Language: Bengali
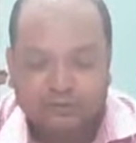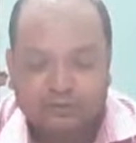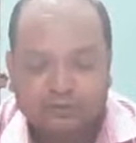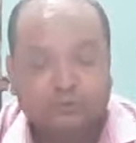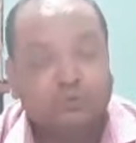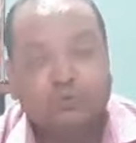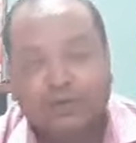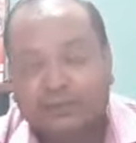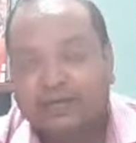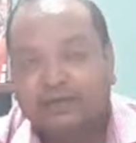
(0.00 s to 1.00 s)
তো স্কুল
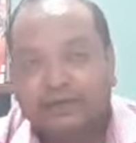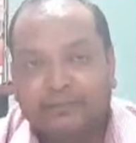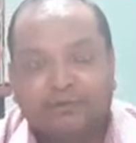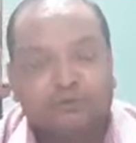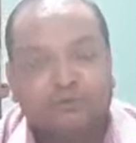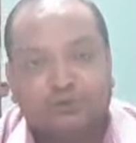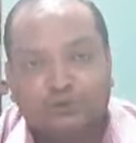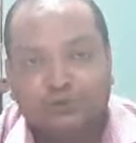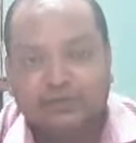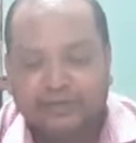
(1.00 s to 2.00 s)
খোলা থাকলে বা স্কুল
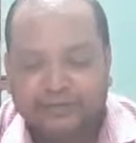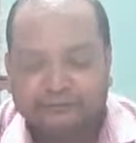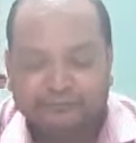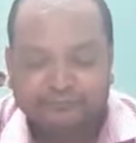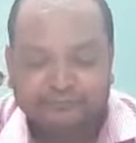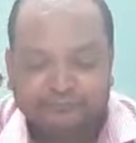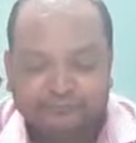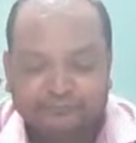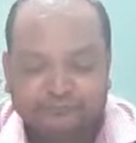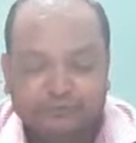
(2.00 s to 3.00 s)
চললে
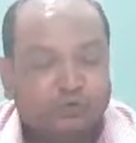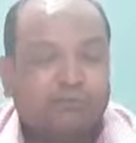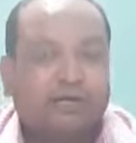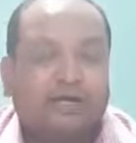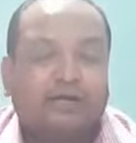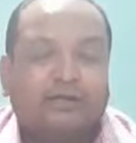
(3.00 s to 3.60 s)
তোমরা